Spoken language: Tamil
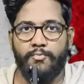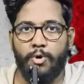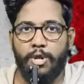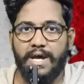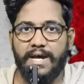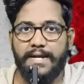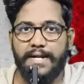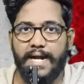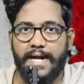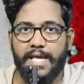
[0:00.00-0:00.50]

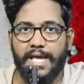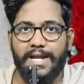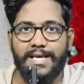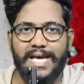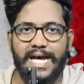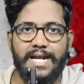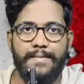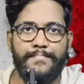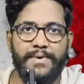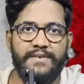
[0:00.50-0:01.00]
உலக
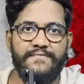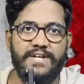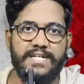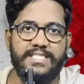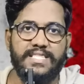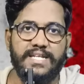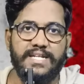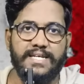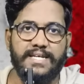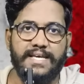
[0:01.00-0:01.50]
நாடுகளுக்கு அழைப்பை
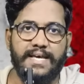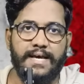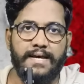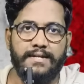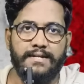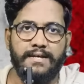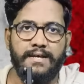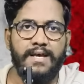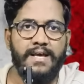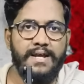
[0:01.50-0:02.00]
விடுத்திருக்கார்